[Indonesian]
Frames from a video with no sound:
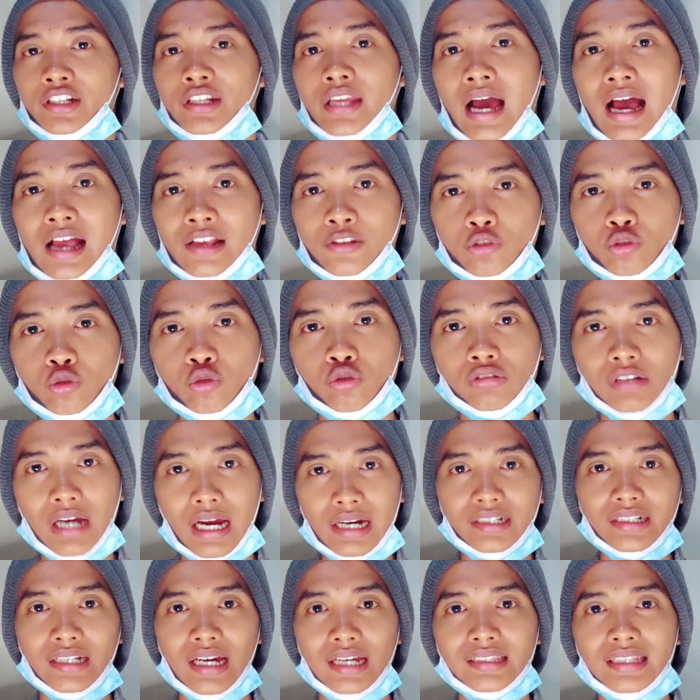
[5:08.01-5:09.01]
Dia
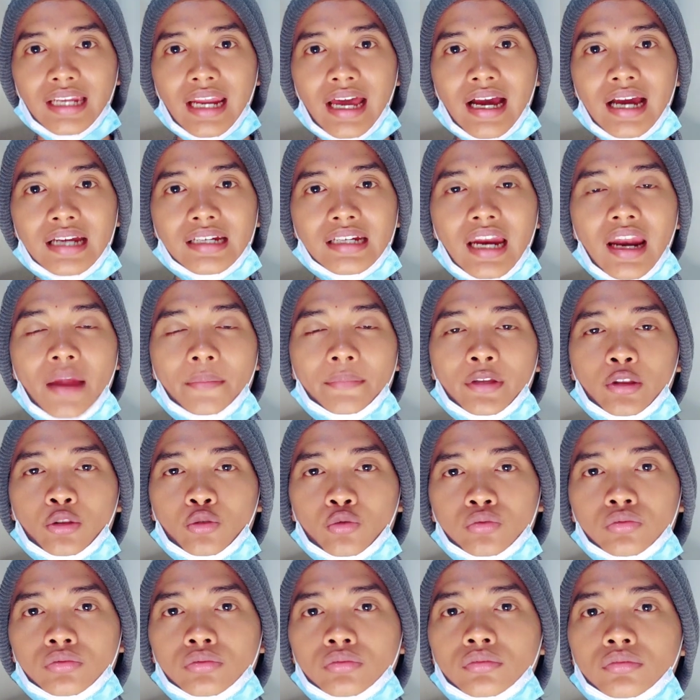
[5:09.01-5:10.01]
hancurkan dengan tenaga dalam
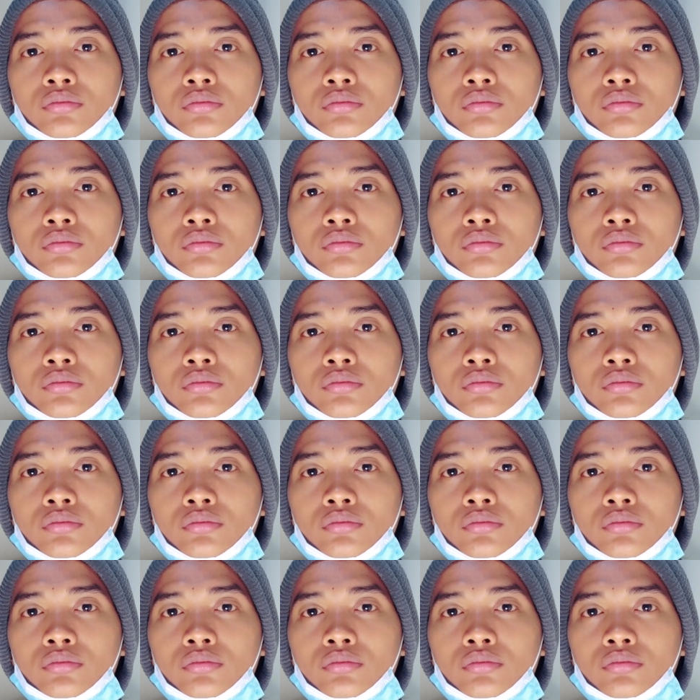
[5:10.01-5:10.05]
itu.